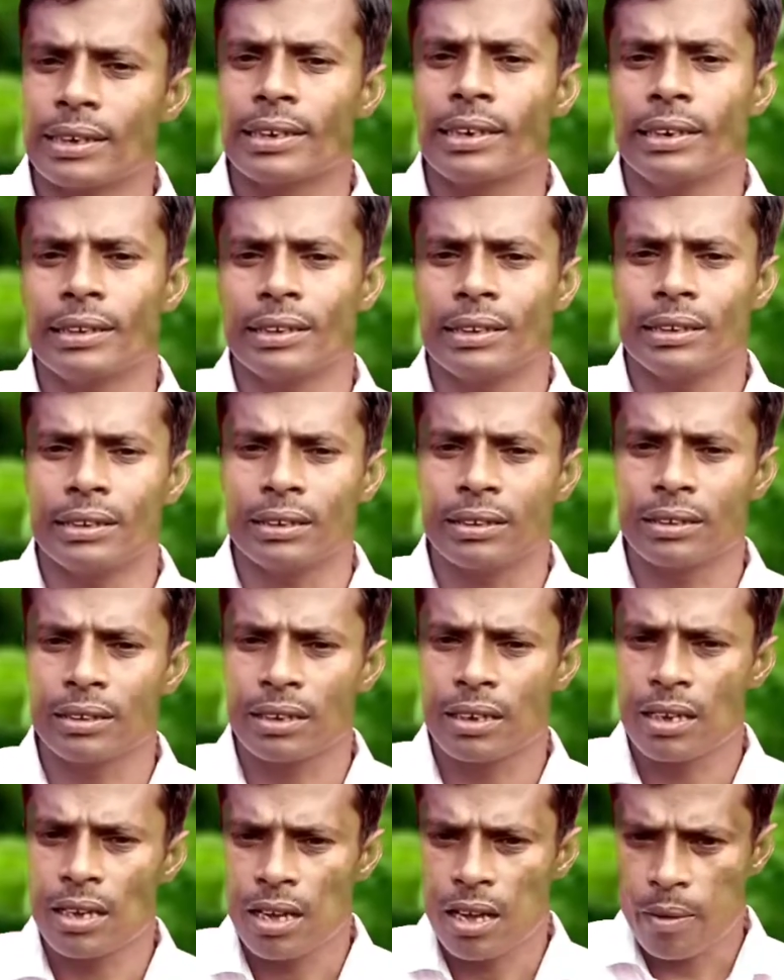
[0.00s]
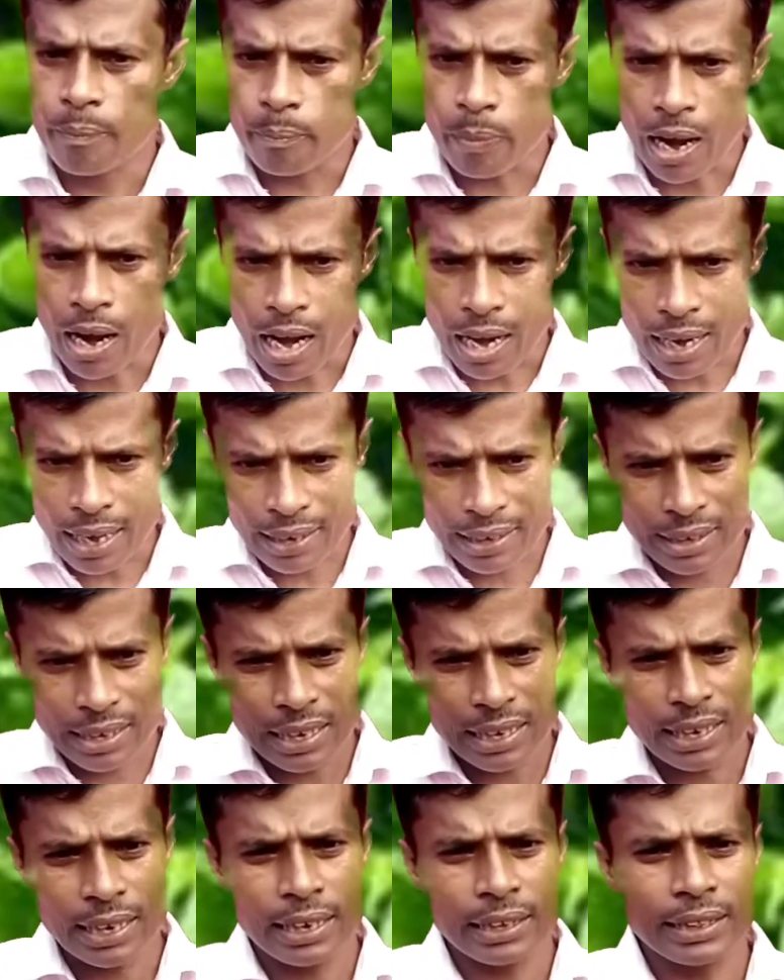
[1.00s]
की खेती पालक की
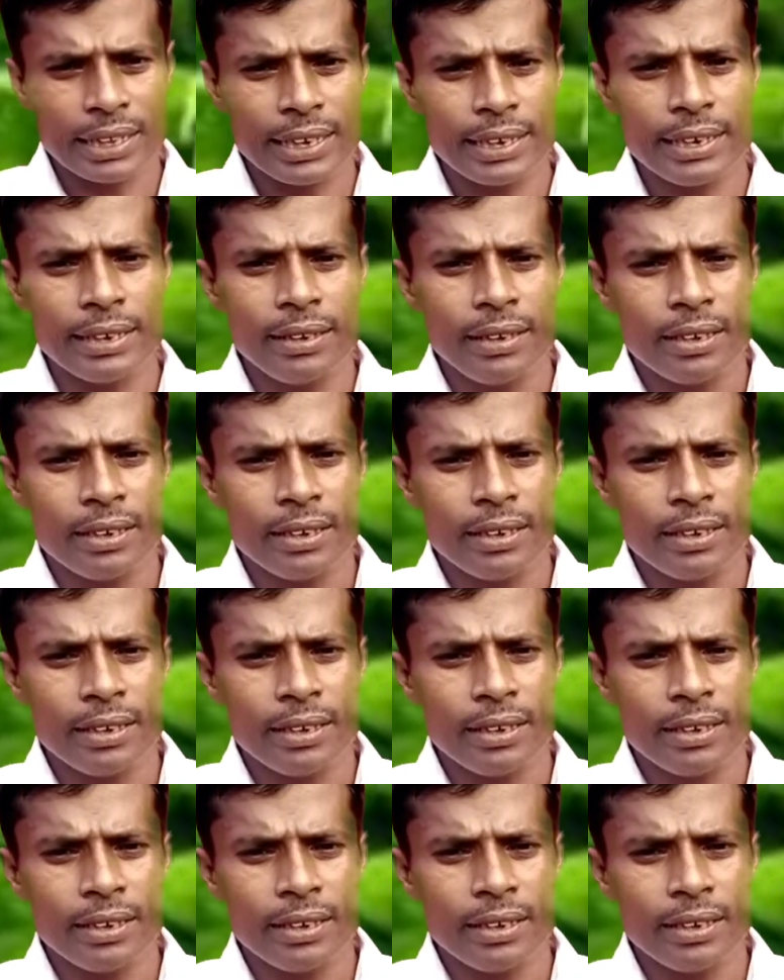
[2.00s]
खेती